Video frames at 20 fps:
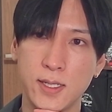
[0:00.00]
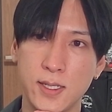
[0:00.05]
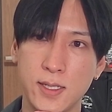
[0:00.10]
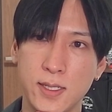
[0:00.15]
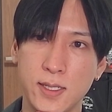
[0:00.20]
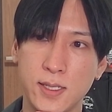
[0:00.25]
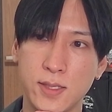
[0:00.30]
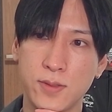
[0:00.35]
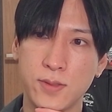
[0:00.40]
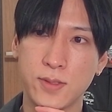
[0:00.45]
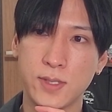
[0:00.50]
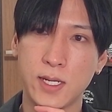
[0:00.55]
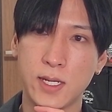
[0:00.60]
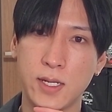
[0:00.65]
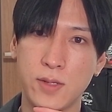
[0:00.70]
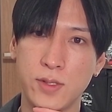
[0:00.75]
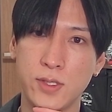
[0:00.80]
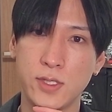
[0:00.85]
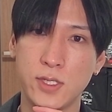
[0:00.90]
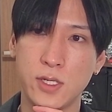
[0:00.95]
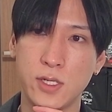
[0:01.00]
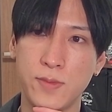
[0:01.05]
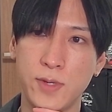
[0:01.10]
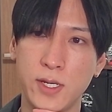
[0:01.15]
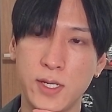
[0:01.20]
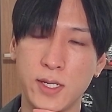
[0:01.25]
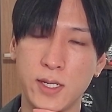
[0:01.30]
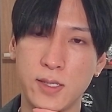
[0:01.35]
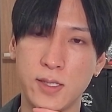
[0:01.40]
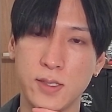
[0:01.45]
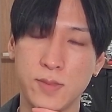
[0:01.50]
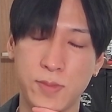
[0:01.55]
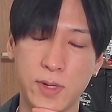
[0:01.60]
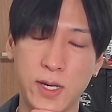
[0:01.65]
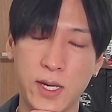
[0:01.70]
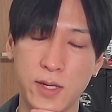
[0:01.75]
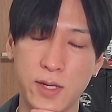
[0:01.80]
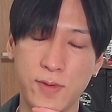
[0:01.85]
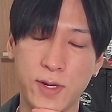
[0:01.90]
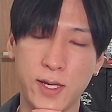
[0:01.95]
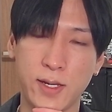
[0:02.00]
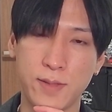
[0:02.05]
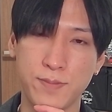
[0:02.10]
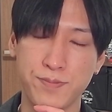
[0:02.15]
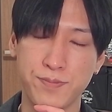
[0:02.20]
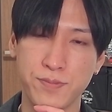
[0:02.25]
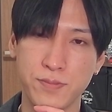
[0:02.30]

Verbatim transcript: あの、空売りしてる場合は、